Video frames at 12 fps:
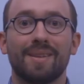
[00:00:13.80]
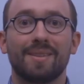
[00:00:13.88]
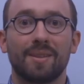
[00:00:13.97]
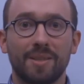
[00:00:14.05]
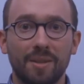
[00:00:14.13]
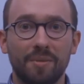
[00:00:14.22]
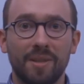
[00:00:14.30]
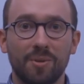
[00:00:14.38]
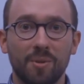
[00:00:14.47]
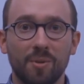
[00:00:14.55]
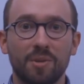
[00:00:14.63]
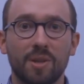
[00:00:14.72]
Dans cette
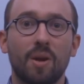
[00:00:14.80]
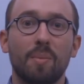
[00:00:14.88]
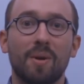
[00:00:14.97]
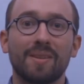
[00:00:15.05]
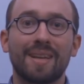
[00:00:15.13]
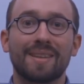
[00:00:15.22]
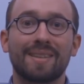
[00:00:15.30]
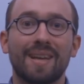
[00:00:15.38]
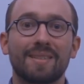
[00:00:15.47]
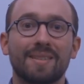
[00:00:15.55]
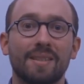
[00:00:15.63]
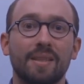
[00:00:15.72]
vidéo, nous allons apprendre à
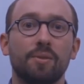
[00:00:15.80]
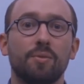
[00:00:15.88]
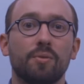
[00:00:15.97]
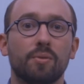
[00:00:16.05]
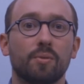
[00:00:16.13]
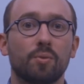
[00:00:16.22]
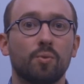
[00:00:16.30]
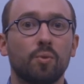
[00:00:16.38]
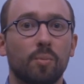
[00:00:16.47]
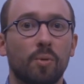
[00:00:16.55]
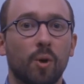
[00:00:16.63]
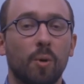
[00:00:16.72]
tracer une
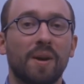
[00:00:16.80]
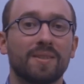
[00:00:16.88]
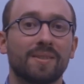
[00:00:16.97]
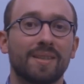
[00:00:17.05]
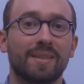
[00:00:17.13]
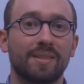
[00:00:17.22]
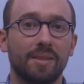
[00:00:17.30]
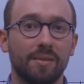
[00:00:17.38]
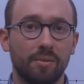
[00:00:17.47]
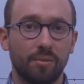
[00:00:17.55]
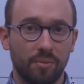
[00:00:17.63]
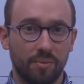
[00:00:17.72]
courbe
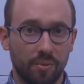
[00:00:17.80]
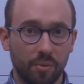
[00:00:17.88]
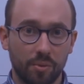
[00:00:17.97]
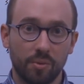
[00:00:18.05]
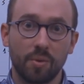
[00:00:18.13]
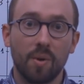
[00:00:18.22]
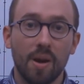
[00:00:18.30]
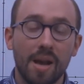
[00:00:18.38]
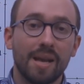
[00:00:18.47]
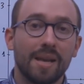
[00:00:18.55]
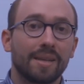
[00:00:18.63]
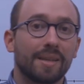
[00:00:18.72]
représentative d'une fonction
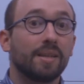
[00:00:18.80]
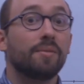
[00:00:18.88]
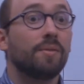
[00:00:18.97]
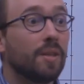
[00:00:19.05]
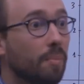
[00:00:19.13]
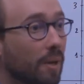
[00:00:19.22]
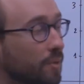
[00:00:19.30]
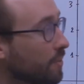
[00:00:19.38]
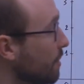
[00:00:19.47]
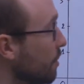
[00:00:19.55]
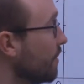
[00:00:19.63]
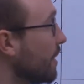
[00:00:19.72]
qui est définie par
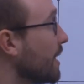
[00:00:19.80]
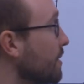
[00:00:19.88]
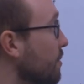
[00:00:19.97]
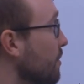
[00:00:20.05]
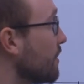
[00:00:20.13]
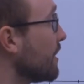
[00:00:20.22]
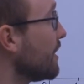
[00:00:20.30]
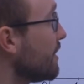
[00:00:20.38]
son tableau de variation.